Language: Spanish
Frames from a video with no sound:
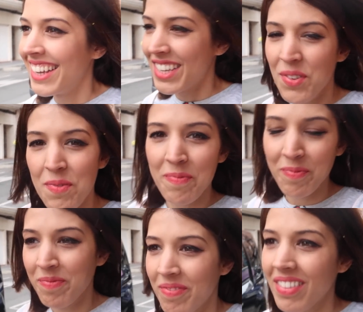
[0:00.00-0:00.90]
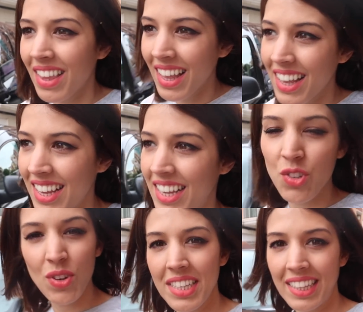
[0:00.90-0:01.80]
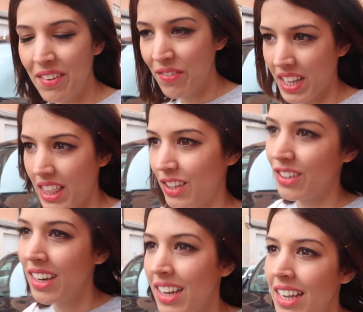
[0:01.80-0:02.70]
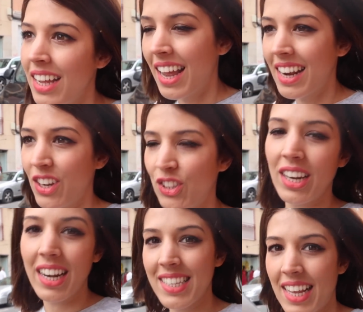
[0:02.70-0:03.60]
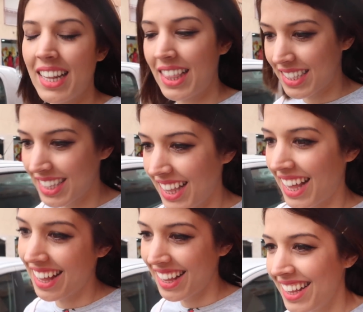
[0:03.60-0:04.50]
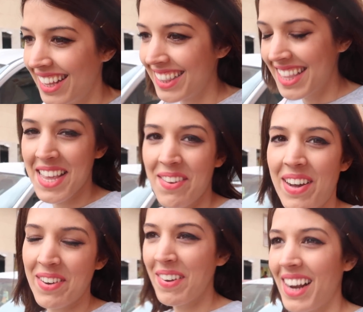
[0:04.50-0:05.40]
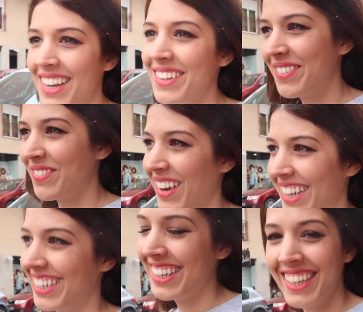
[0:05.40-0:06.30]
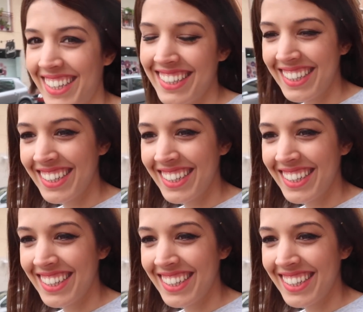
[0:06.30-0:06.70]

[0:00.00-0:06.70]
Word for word: Es un es una satisfacción el no tener esa necesidad de llevármela. Eh,